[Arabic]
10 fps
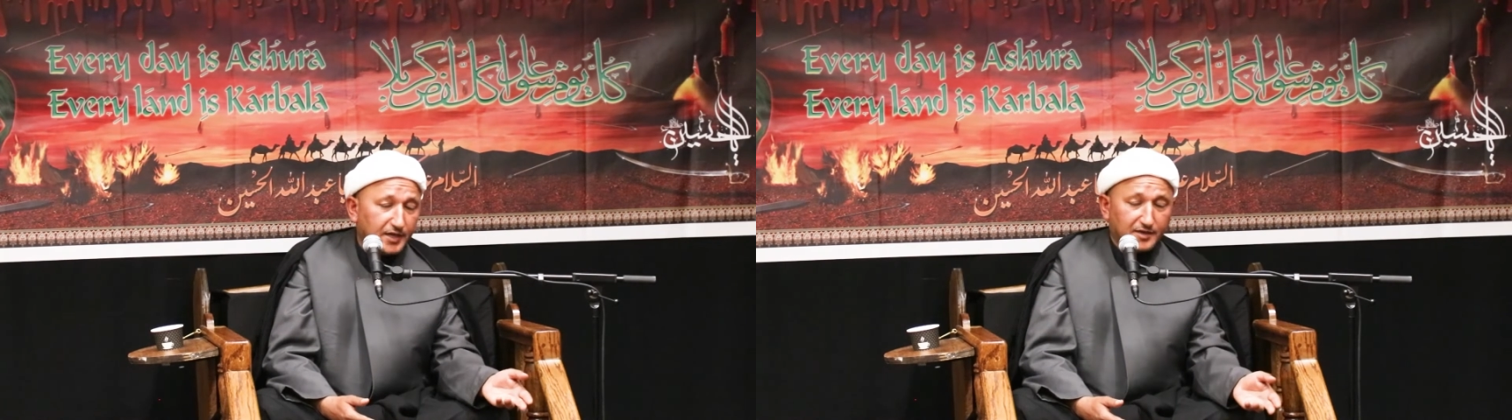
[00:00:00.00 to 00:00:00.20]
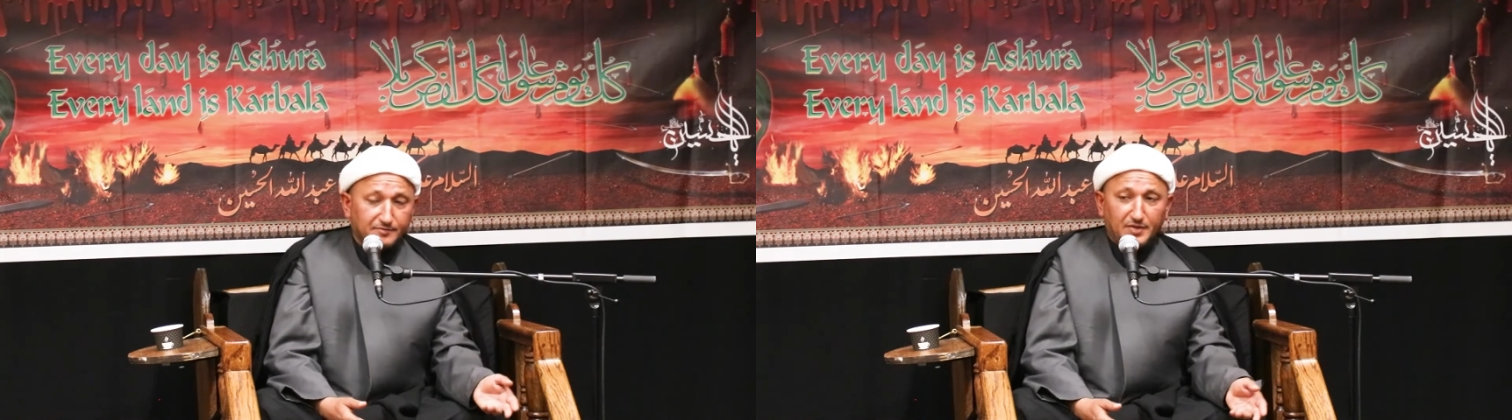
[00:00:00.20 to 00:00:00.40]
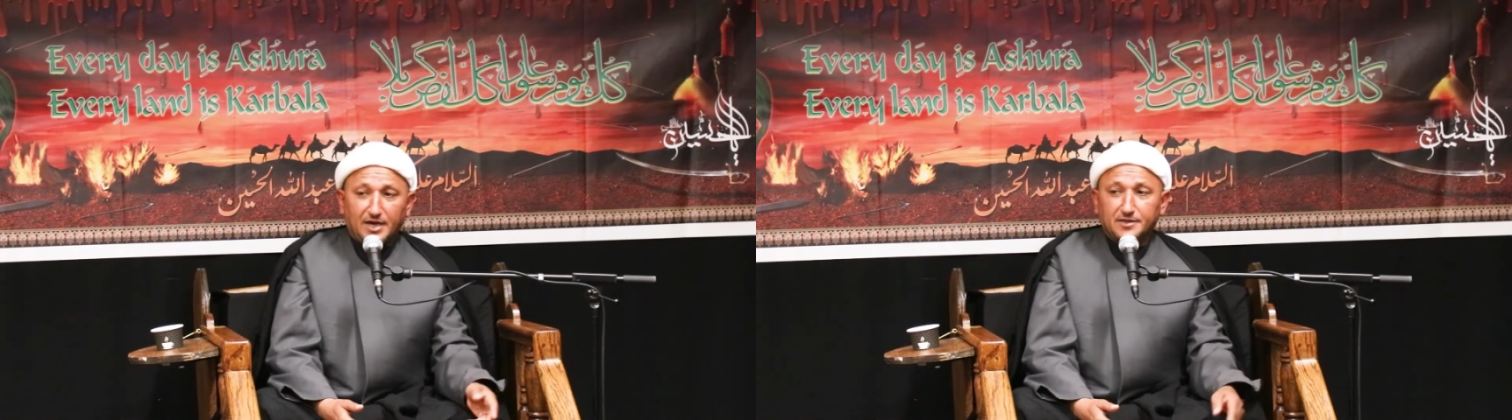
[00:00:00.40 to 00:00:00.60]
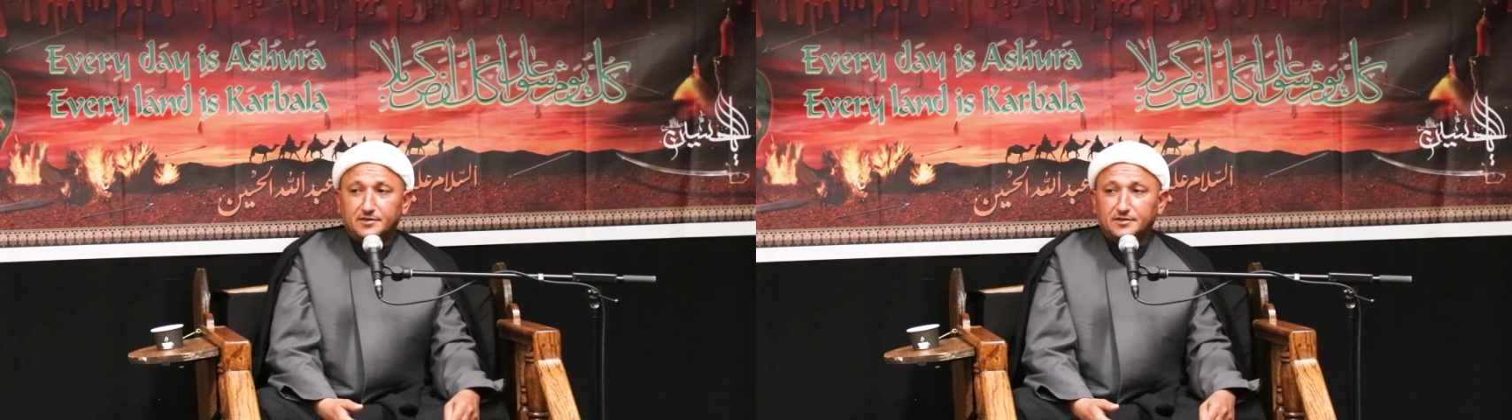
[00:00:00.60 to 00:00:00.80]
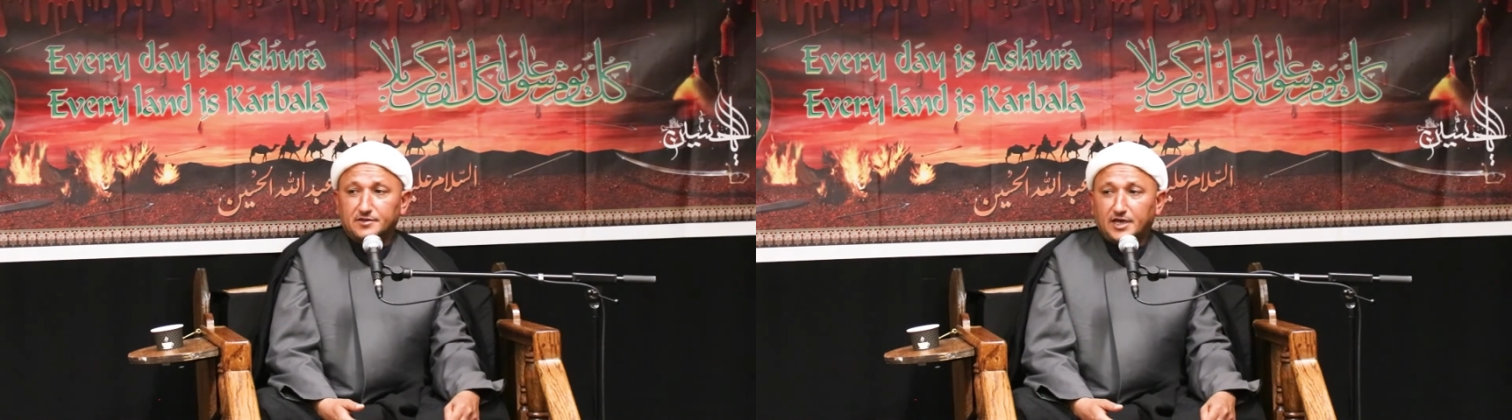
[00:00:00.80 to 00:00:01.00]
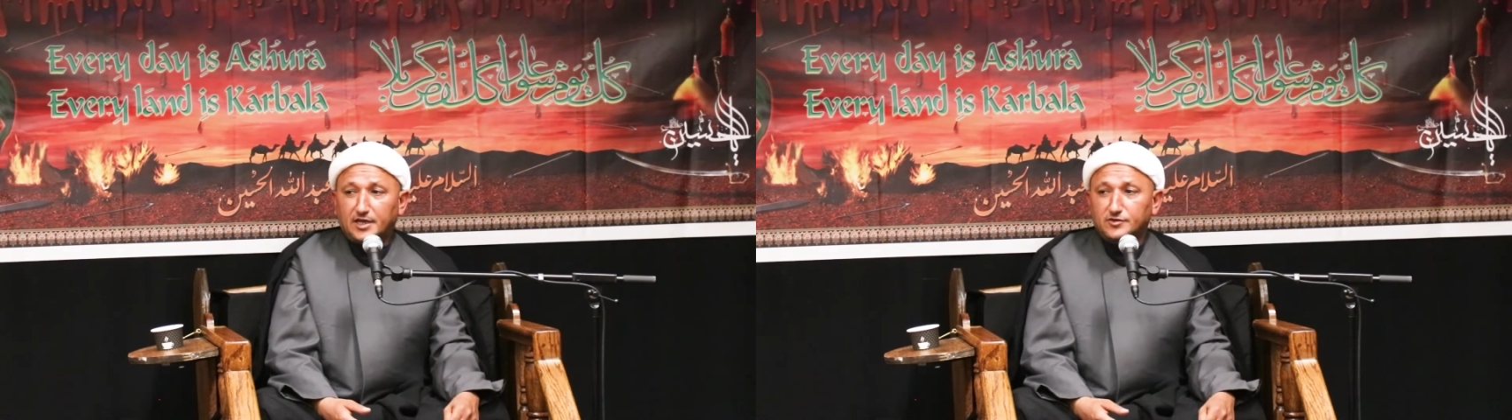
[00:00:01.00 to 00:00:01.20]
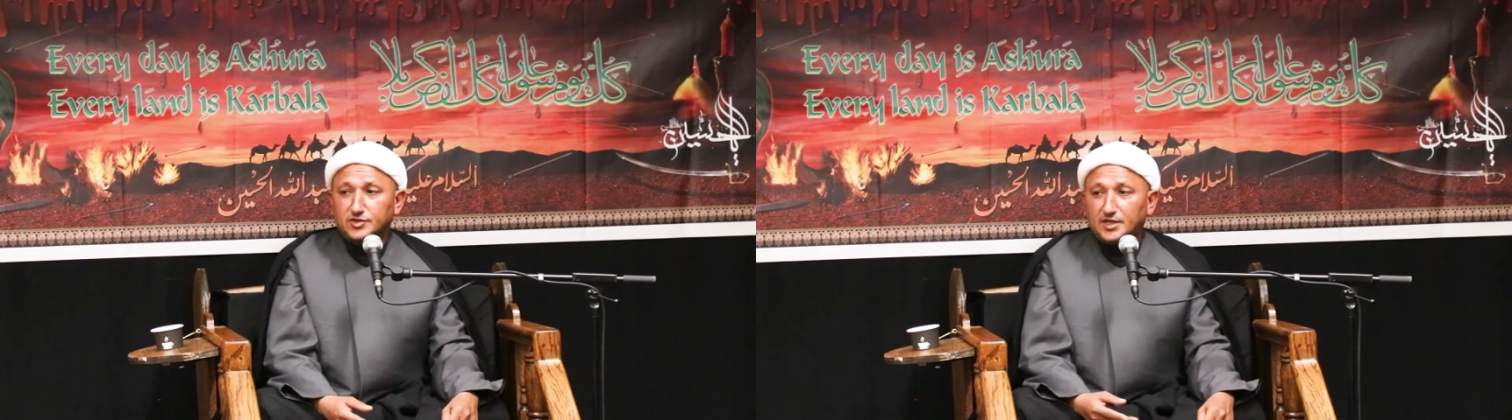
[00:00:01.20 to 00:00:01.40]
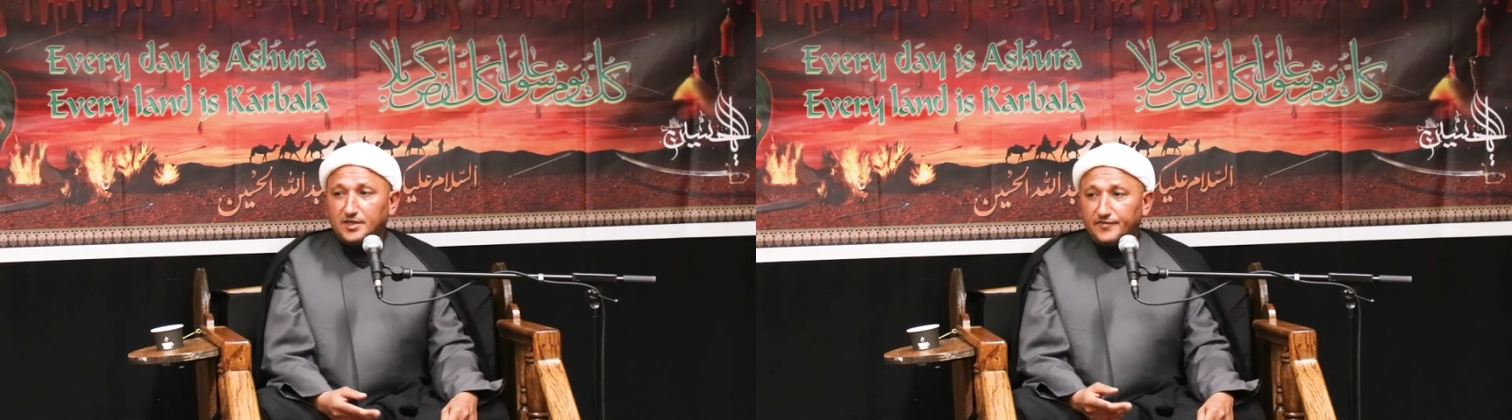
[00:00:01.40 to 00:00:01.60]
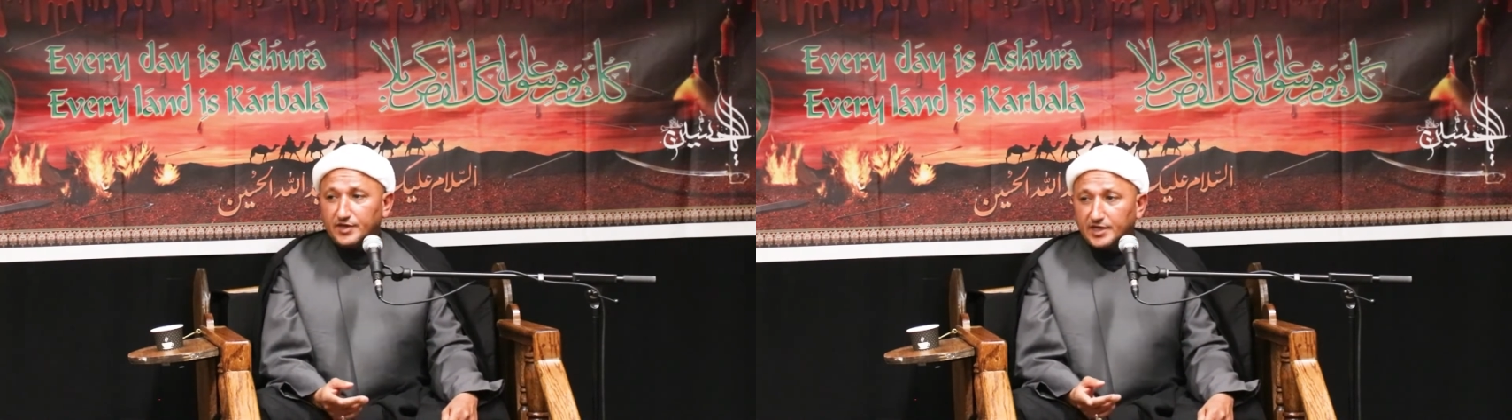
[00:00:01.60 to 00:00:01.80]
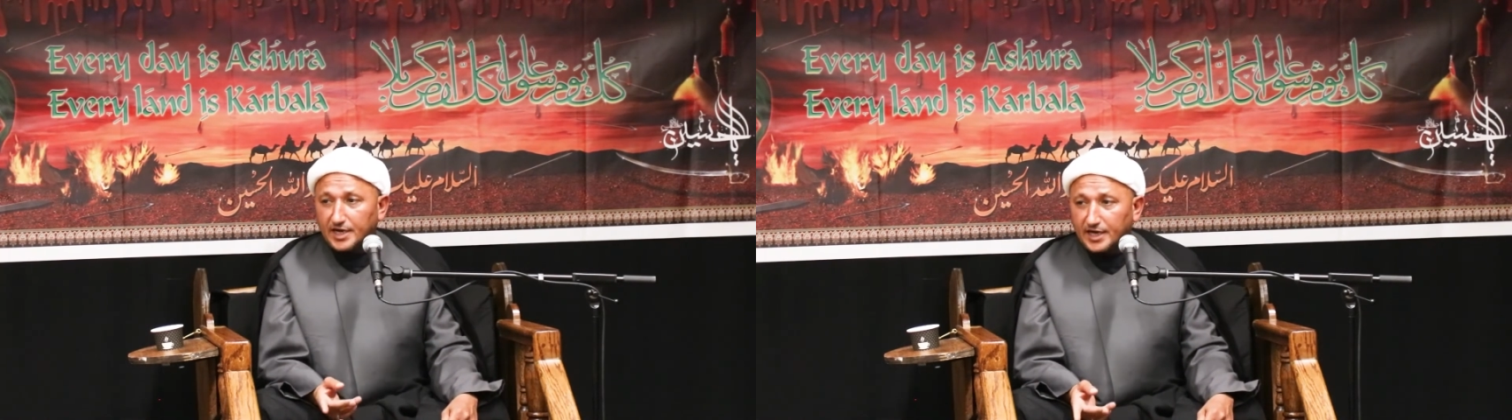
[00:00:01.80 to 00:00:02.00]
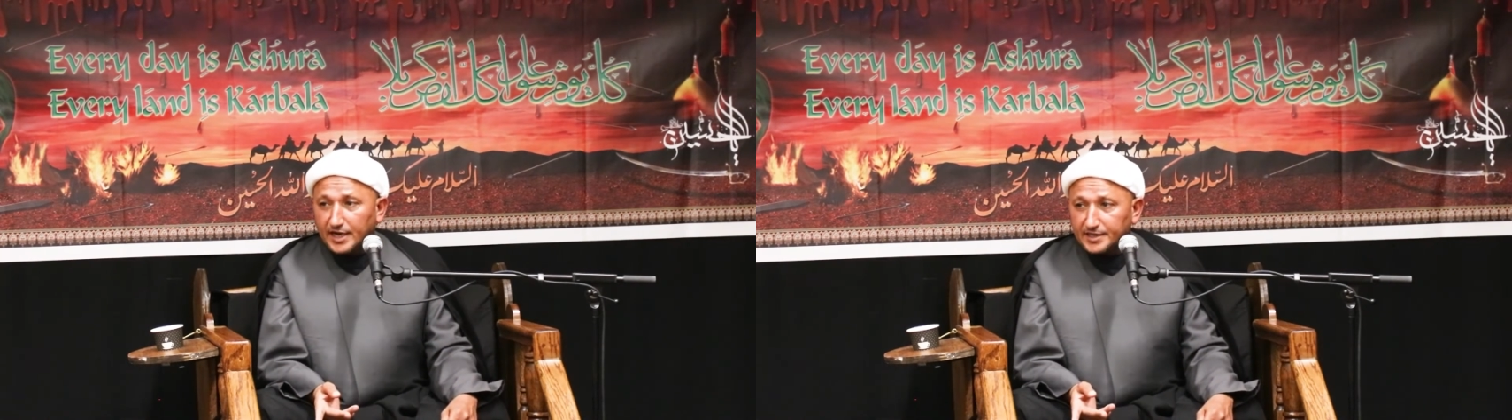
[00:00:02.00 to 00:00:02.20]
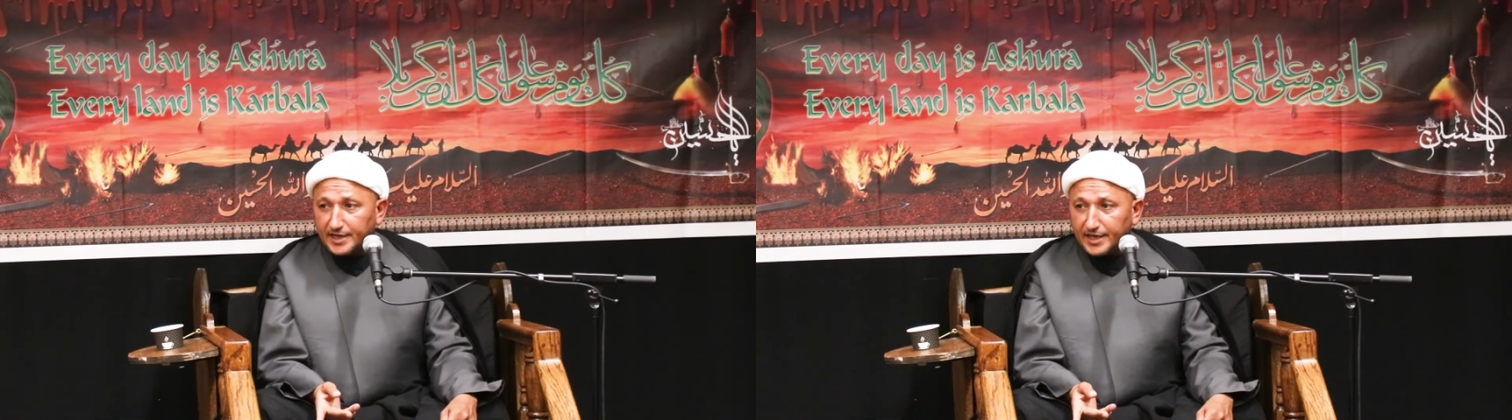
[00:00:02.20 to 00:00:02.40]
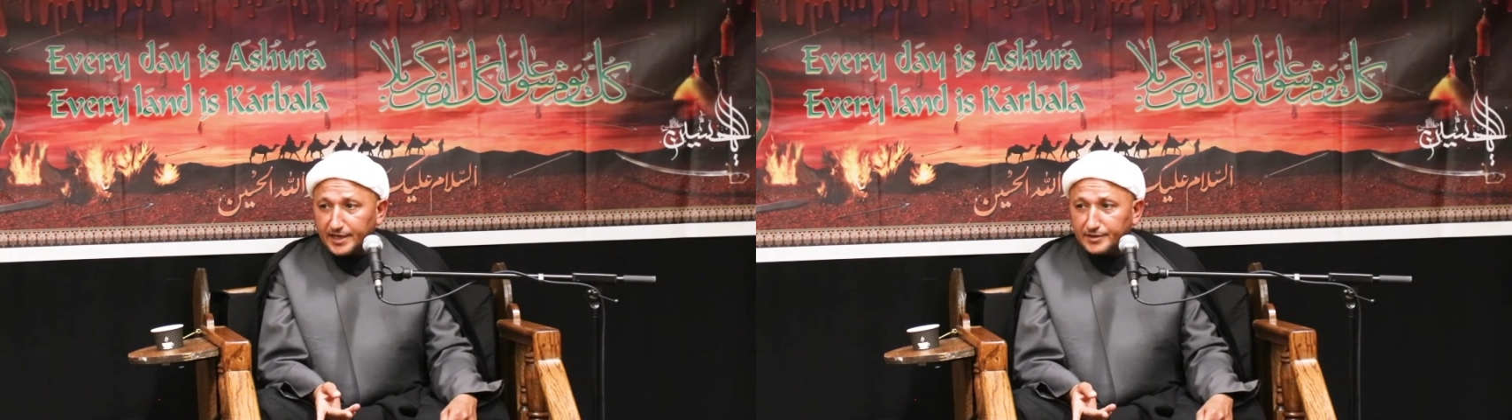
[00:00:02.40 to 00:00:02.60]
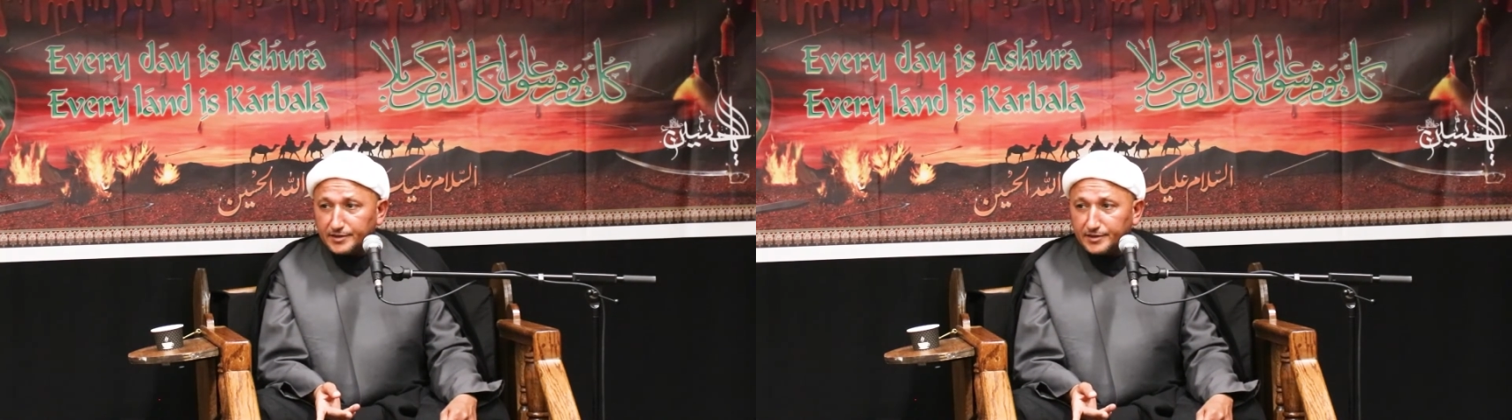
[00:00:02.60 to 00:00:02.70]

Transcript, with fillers: بعد ان يصلي فيه ركعتين